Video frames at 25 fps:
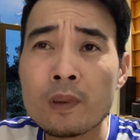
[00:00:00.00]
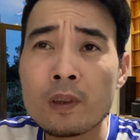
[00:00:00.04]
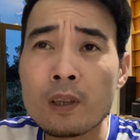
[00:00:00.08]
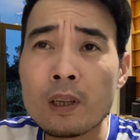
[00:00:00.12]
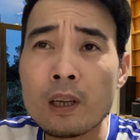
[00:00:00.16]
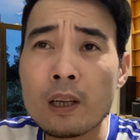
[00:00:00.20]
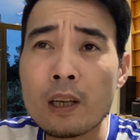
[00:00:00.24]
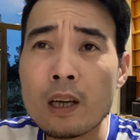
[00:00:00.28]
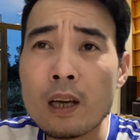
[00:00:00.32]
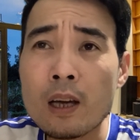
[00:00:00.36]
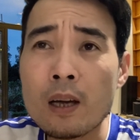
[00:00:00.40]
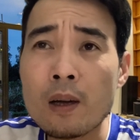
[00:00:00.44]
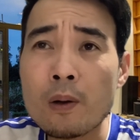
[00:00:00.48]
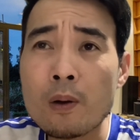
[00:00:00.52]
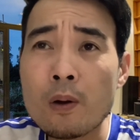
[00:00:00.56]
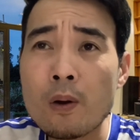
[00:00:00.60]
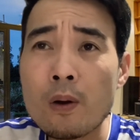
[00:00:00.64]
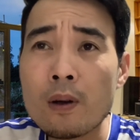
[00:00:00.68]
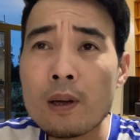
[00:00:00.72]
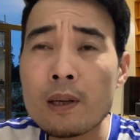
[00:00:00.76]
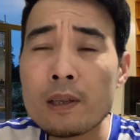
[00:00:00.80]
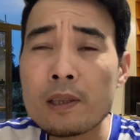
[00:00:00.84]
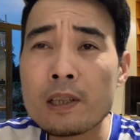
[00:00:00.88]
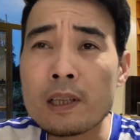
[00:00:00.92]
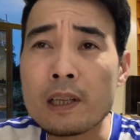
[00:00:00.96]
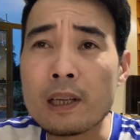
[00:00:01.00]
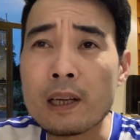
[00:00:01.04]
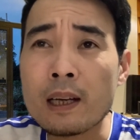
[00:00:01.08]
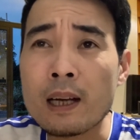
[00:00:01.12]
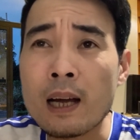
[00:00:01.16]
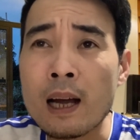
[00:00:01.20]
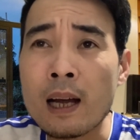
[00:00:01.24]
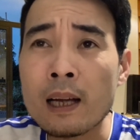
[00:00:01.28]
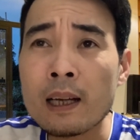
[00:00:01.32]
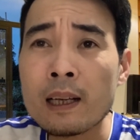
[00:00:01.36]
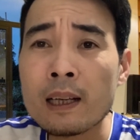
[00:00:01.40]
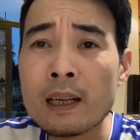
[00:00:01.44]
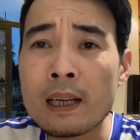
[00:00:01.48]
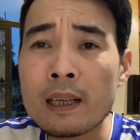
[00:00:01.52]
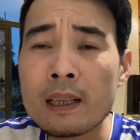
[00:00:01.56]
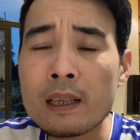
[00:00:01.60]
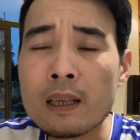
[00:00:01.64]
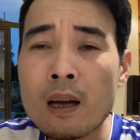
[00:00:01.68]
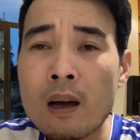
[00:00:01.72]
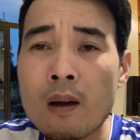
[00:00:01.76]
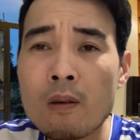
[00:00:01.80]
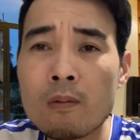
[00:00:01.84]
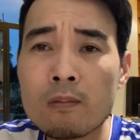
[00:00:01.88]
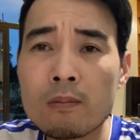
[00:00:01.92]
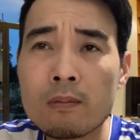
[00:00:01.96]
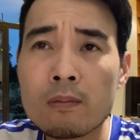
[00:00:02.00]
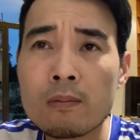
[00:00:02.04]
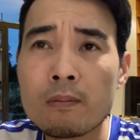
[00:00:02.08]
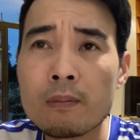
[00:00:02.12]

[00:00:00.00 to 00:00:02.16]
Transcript: thì à, cô cứ chỉ cả cái cánh đồng